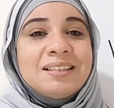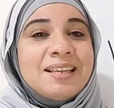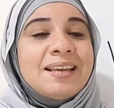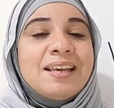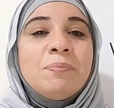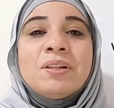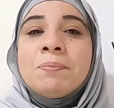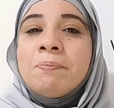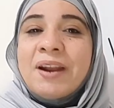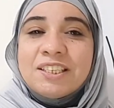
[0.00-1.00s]
زي كلمة
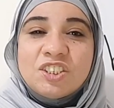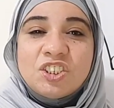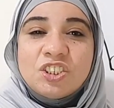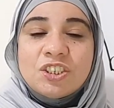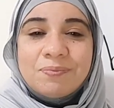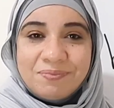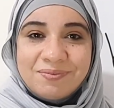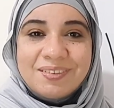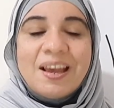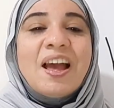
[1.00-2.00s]
بريدج
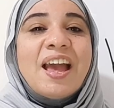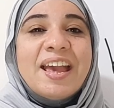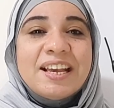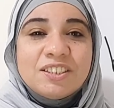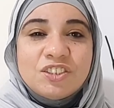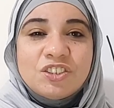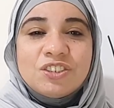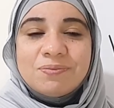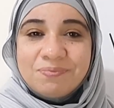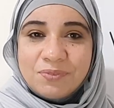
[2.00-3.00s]
ايدج
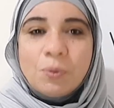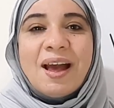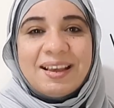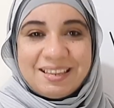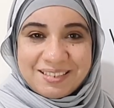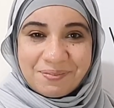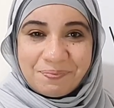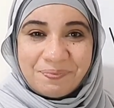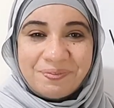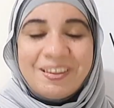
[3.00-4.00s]
وهكذا
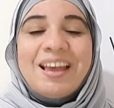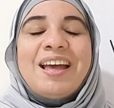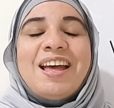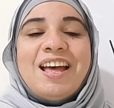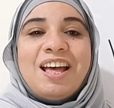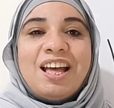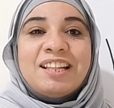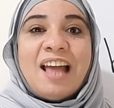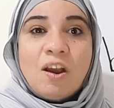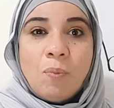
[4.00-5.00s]

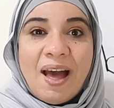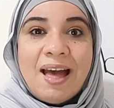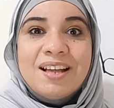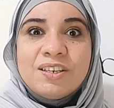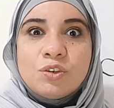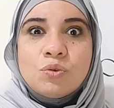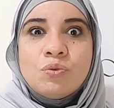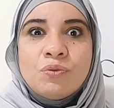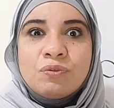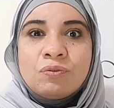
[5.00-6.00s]
تعالوا بقى
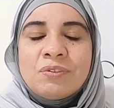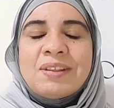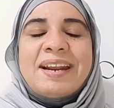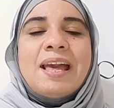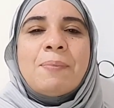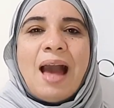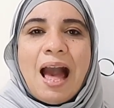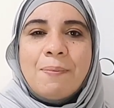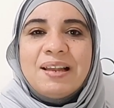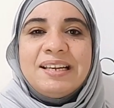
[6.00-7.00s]
نشوف ترجمة
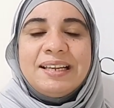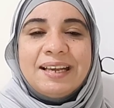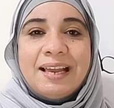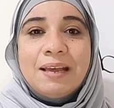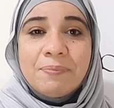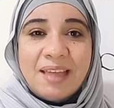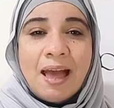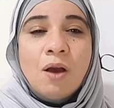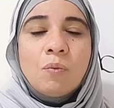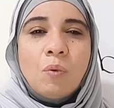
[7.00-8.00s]
عملي للكلام
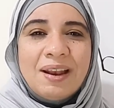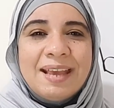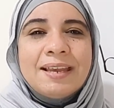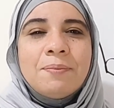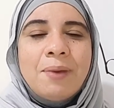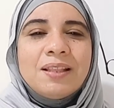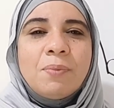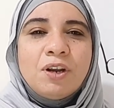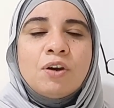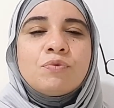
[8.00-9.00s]
ده ولكن بعد
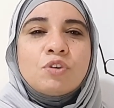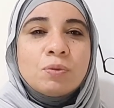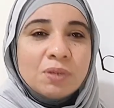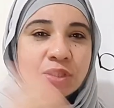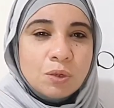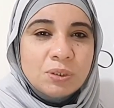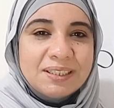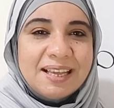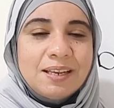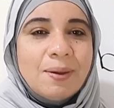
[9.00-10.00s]
ما نعرف الرمز الصوتي
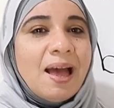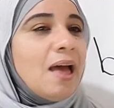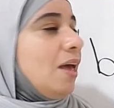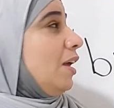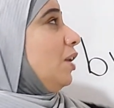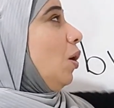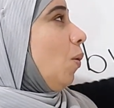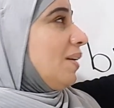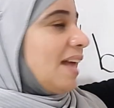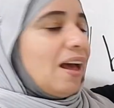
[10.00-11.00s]
التاني بقى اللي
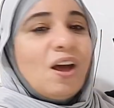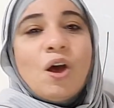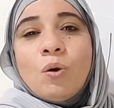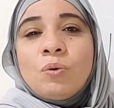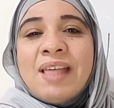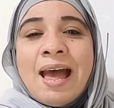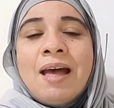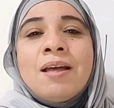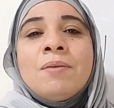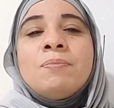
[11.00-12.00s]
هو ده وده
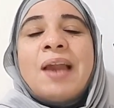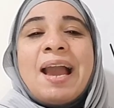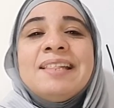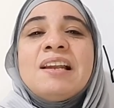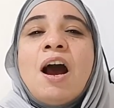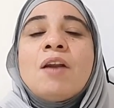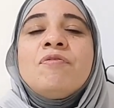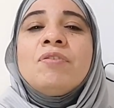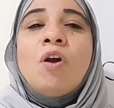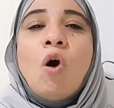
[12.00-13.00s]
بيعادل
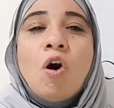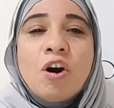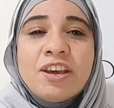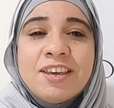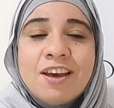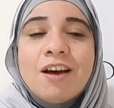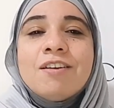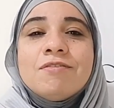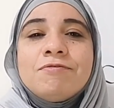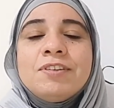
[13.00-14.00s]
حرف الاي
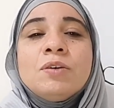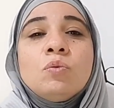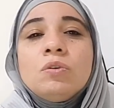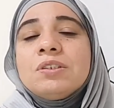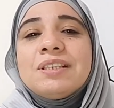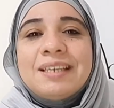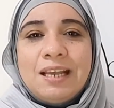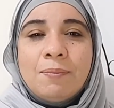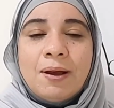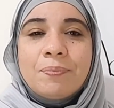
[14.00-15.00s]
في وسط
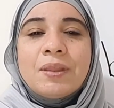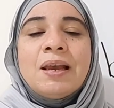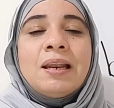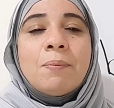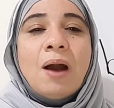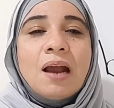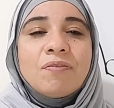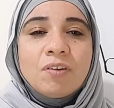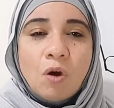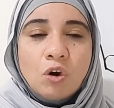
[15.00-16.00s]
الكلمة لما
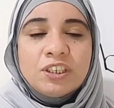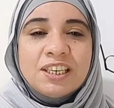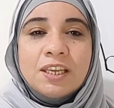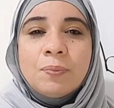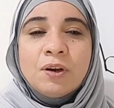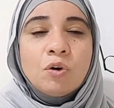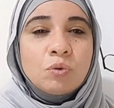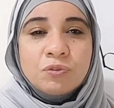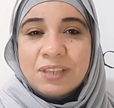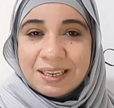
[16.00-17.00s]
حرف الاي يجي بين
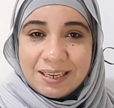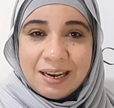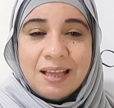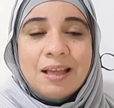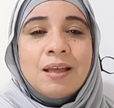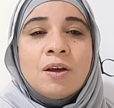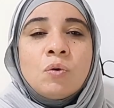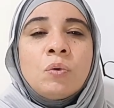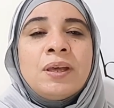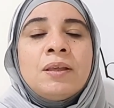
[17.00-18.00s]
حروف ساكنة
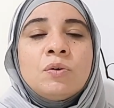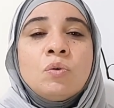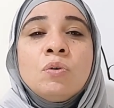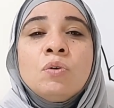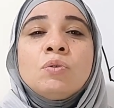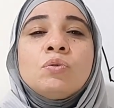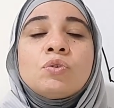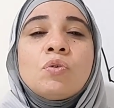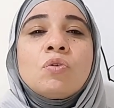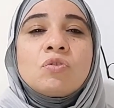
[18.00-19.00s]
ويكون نطقه
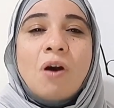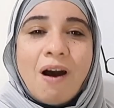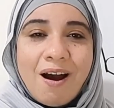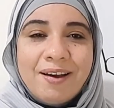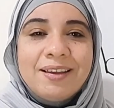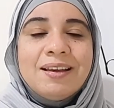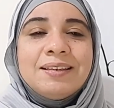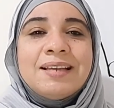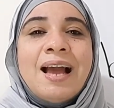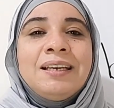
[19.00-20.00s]
شورت اي
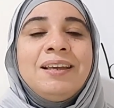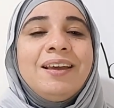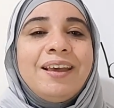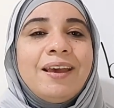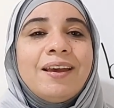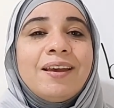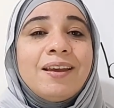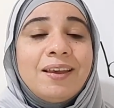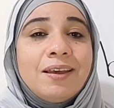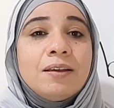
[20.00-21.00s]
يعني اه
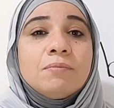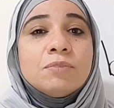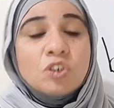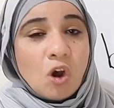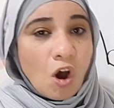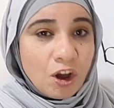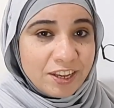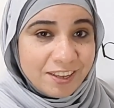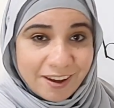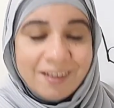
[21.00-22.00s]
اه مش
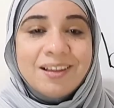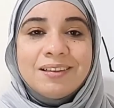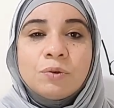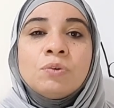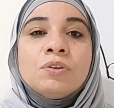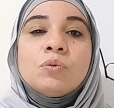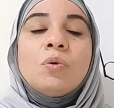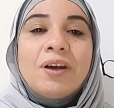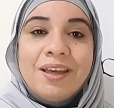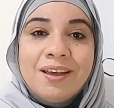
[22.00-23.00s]
اي يكون
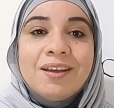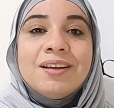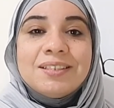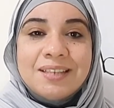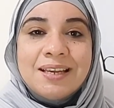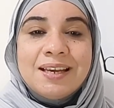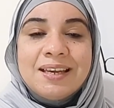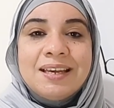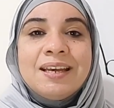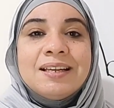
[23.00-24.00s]
نطقه اه زي
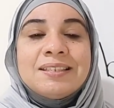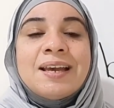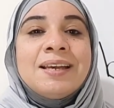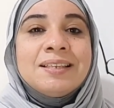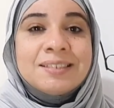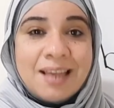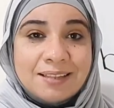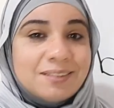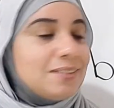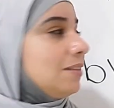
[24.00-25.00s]
ايه زي
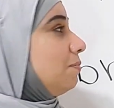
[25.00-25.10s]
سات